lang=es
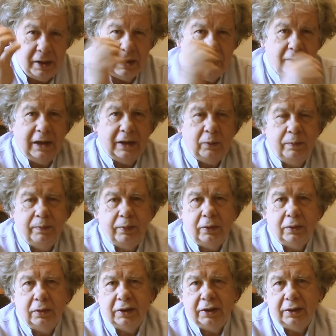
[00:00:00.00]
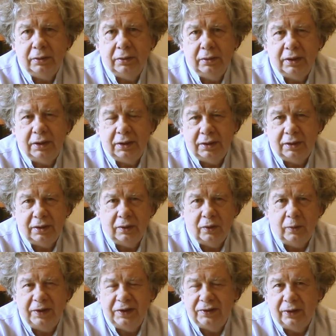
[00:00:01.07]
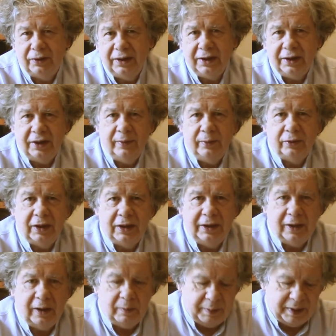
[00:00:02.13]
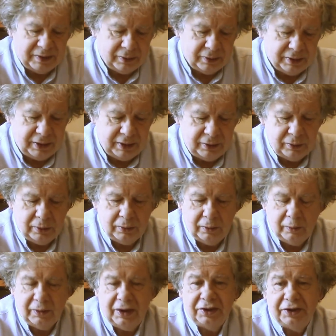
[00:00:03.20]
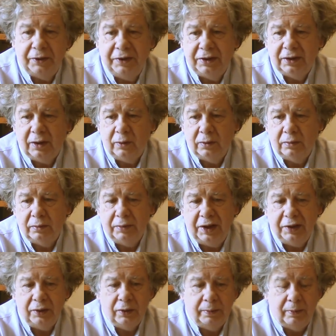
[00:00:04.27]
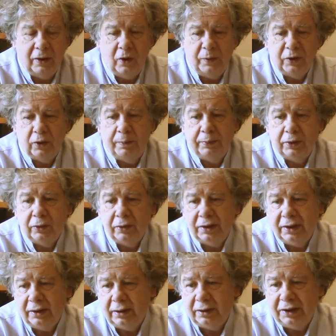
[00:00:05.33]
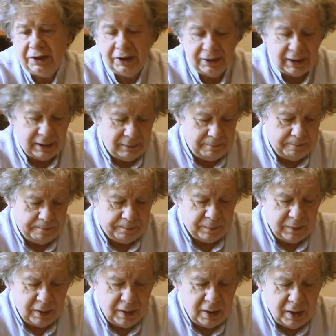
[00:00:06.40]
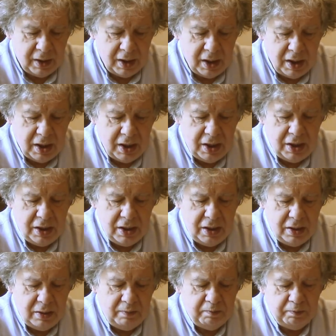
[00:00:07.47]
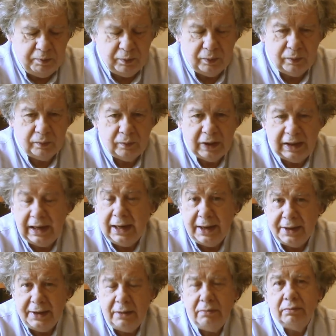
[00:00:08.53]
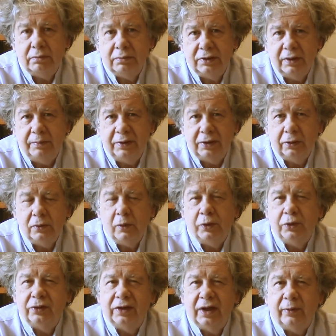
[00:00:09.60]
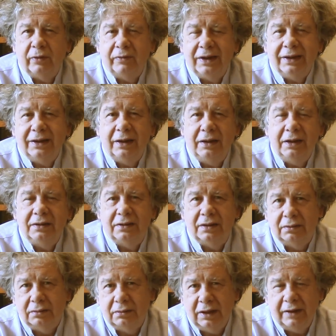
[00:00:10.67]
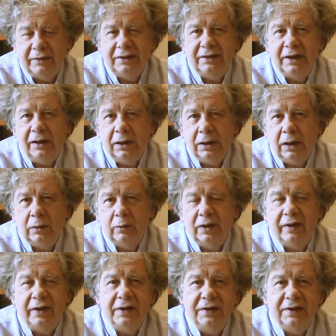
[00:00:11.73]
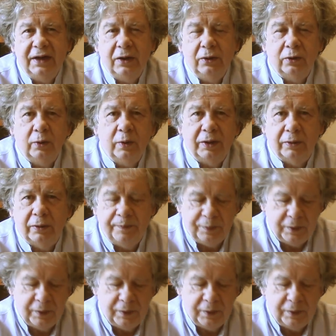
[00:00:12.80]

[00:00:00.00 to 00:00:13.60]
que iba a hablar un poco, creo, de, o mencioné a Guillermo Terrier al paso que hizo una entrevista a un medio más o menos progre digital. Y la leí, siempre tengo curiosidad por ver qué dicen, a ver si alguna vez dicen algo nuevo.